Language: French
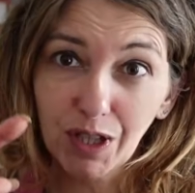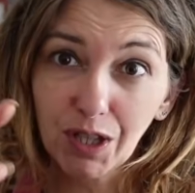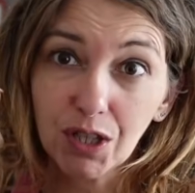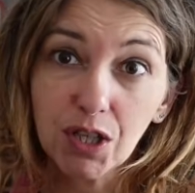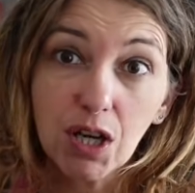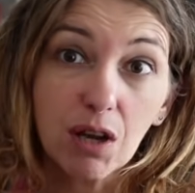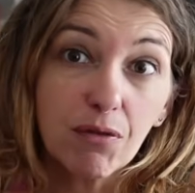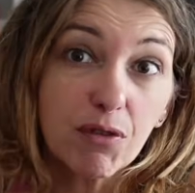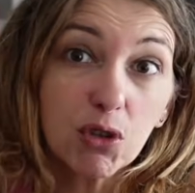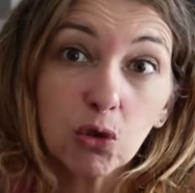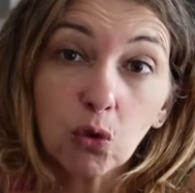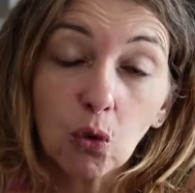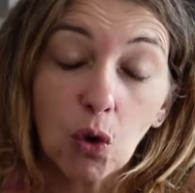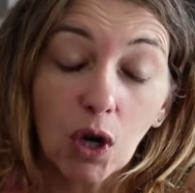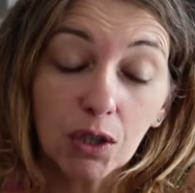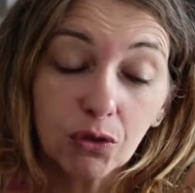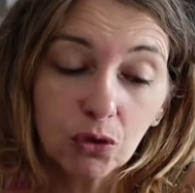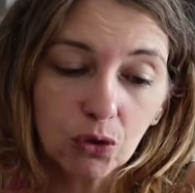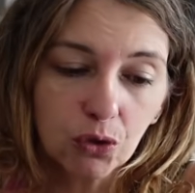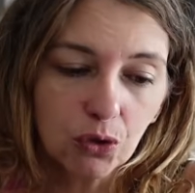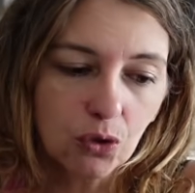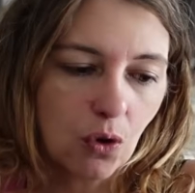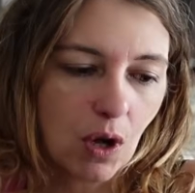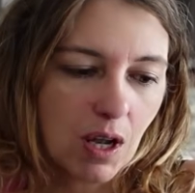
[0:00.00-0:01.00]
il avait trois
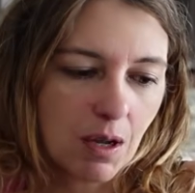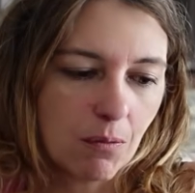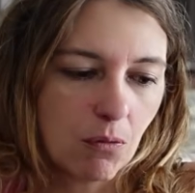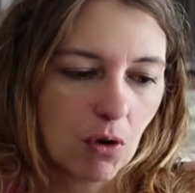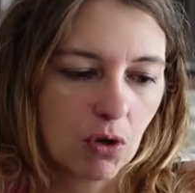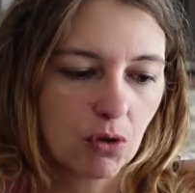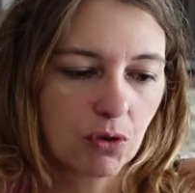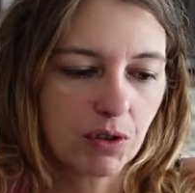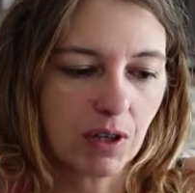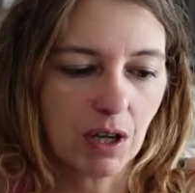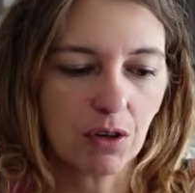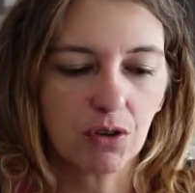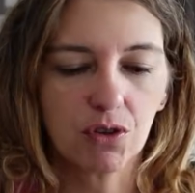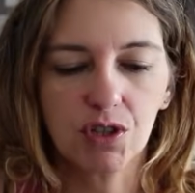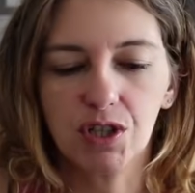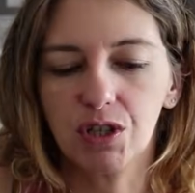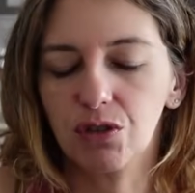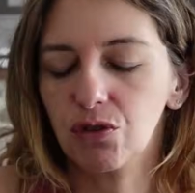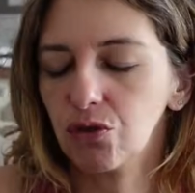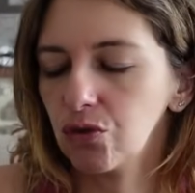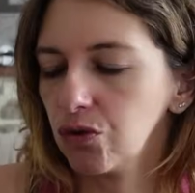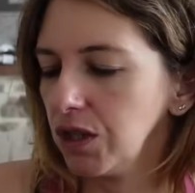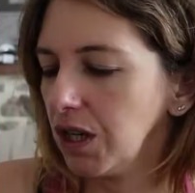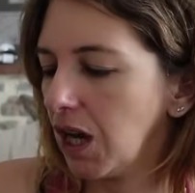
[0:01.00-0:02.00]
trucs, quoi, et moi le temps que
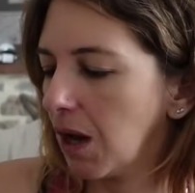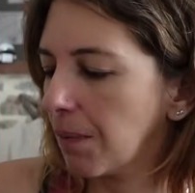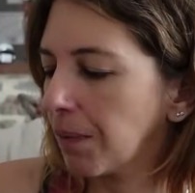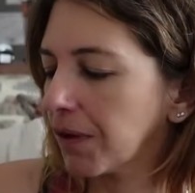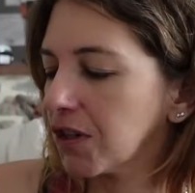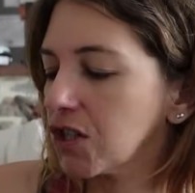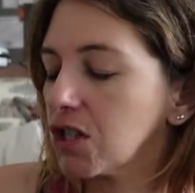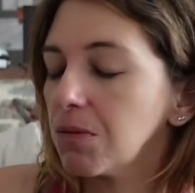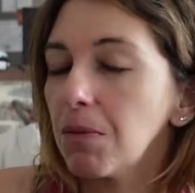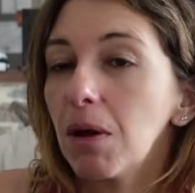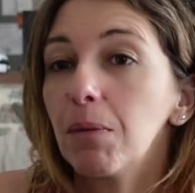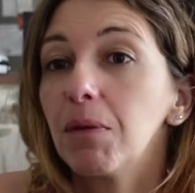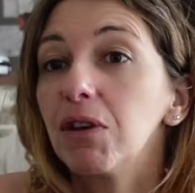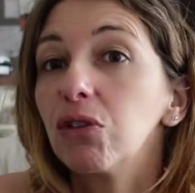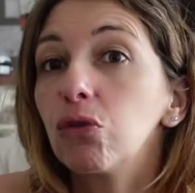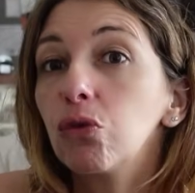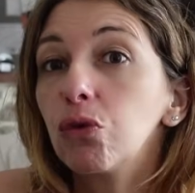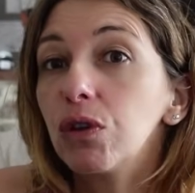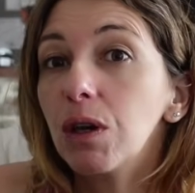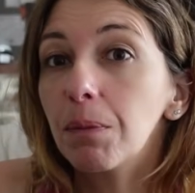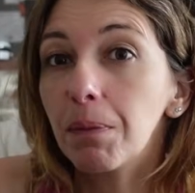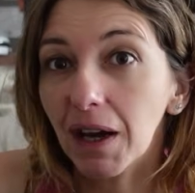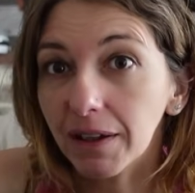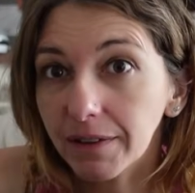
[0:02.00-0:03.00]
j'essuie, après j'ai même
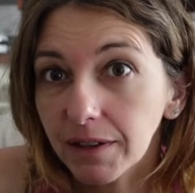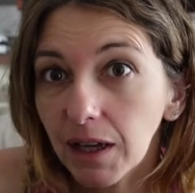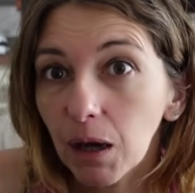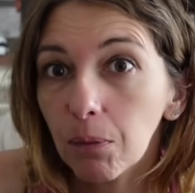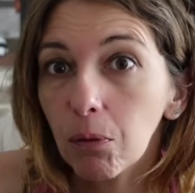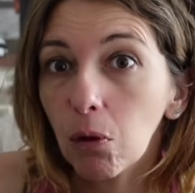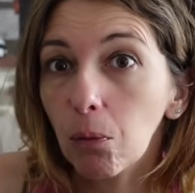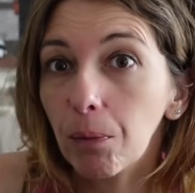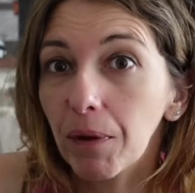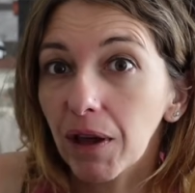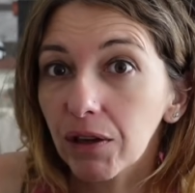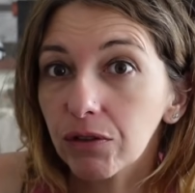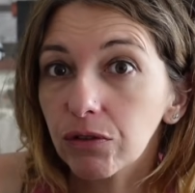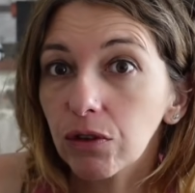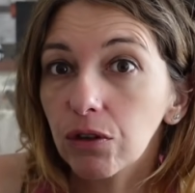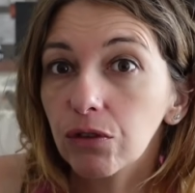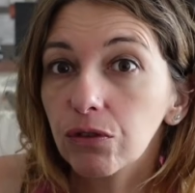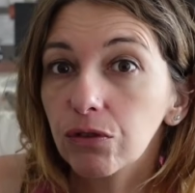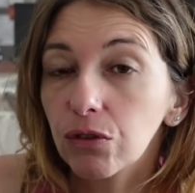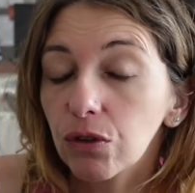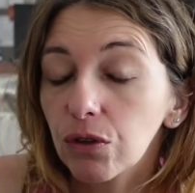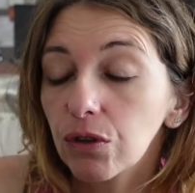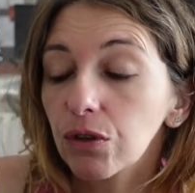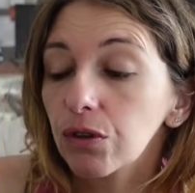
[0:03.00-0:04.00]
essuyé par terre pour
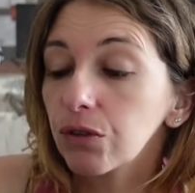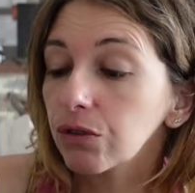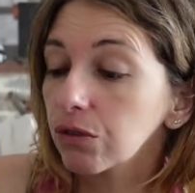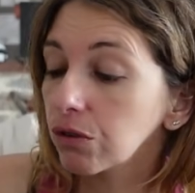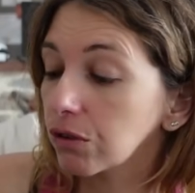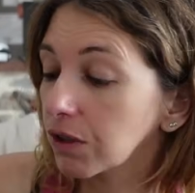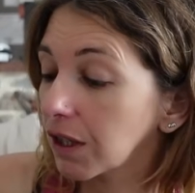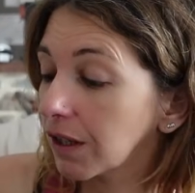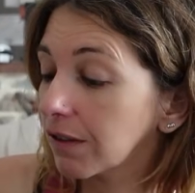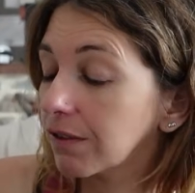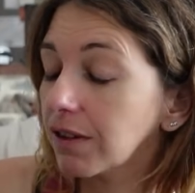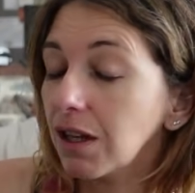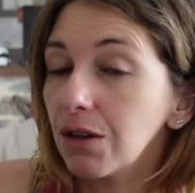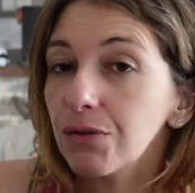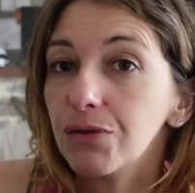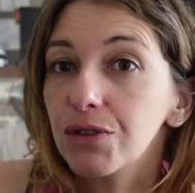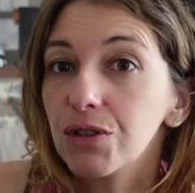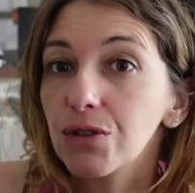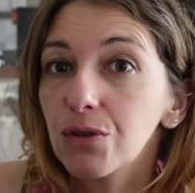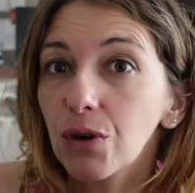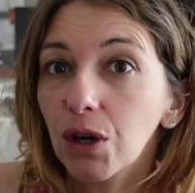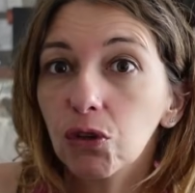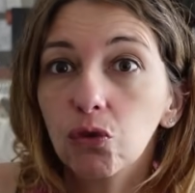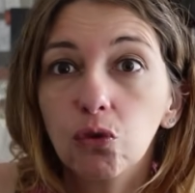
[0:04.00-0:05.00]
personne ne euh, se casse la
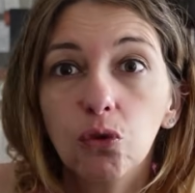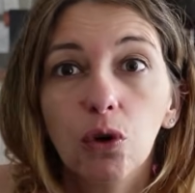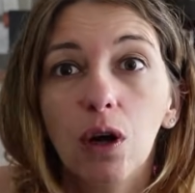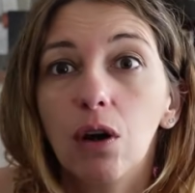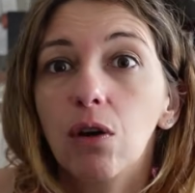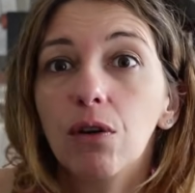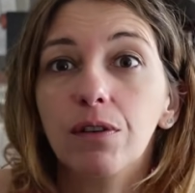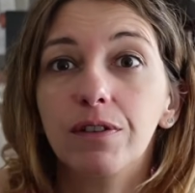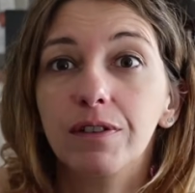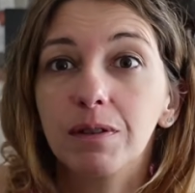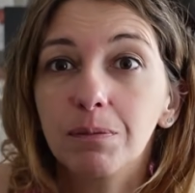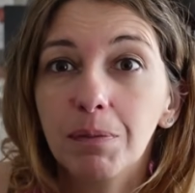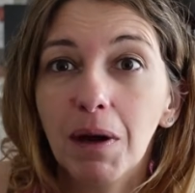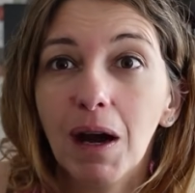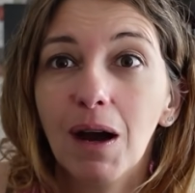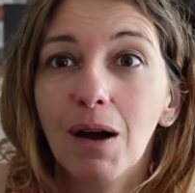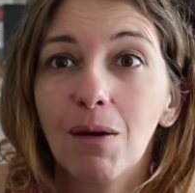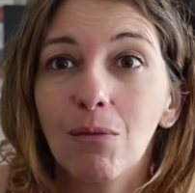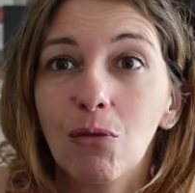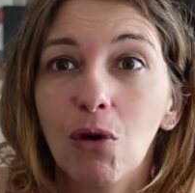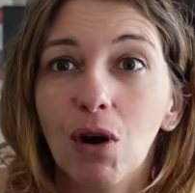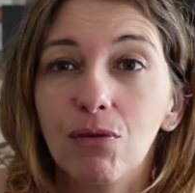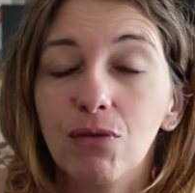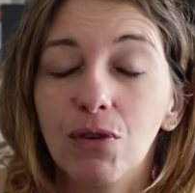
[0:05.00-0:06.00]
figure et tout, alors que c'est pas
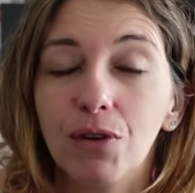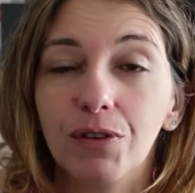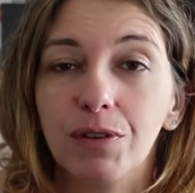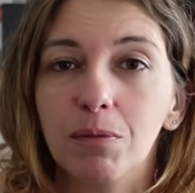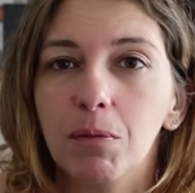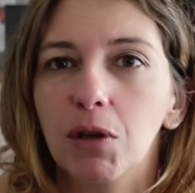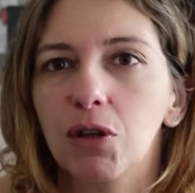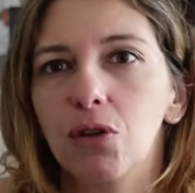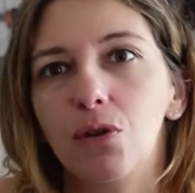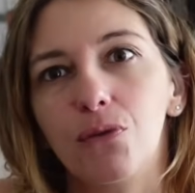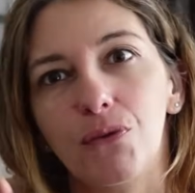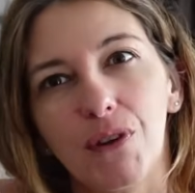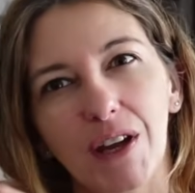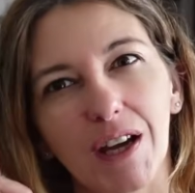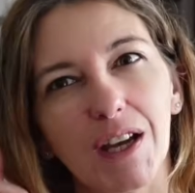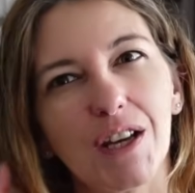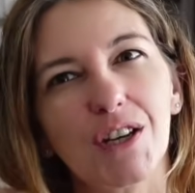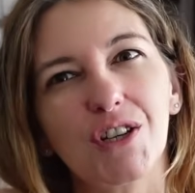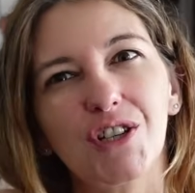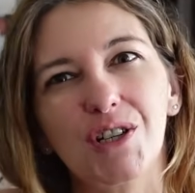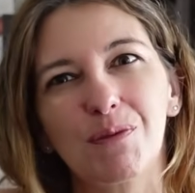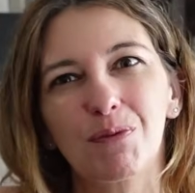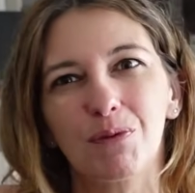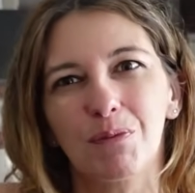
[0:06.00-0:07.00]
à moi forcément de le faire,
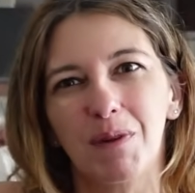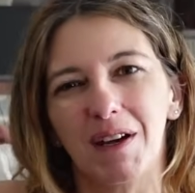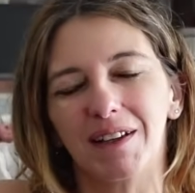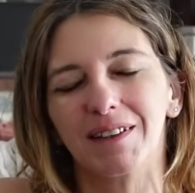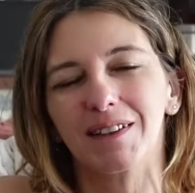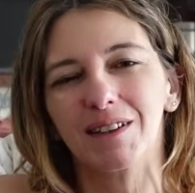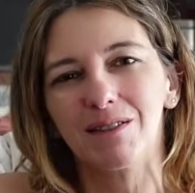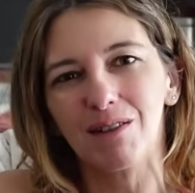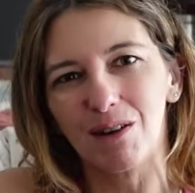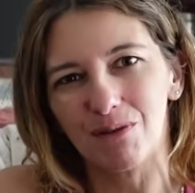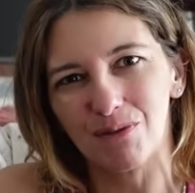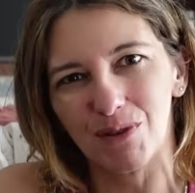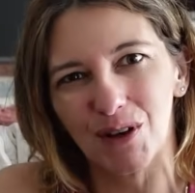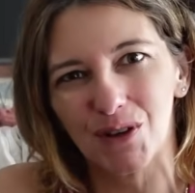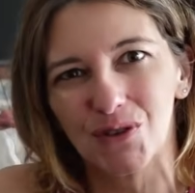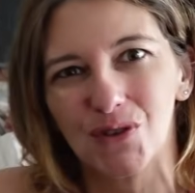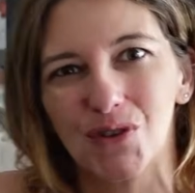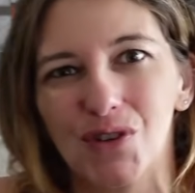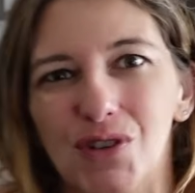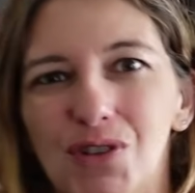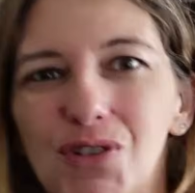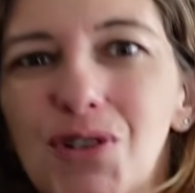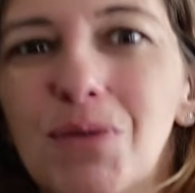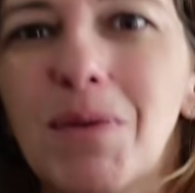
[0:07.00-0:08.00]
et j'ai plus de batterie, il va falloir
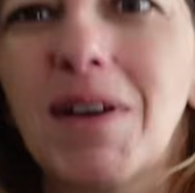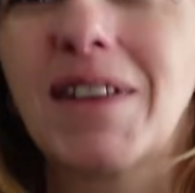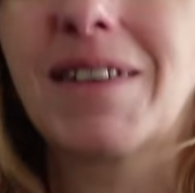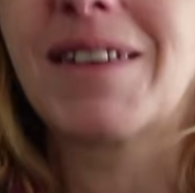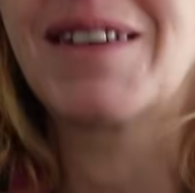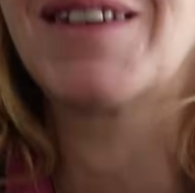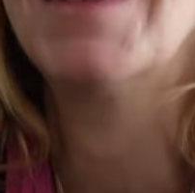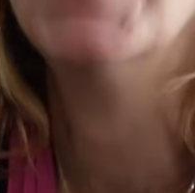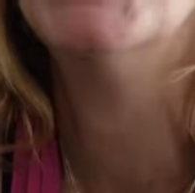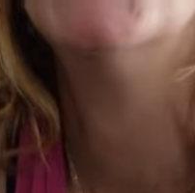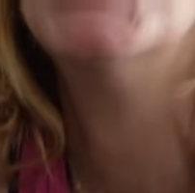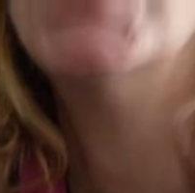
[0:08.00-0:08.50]
que je change de batterie.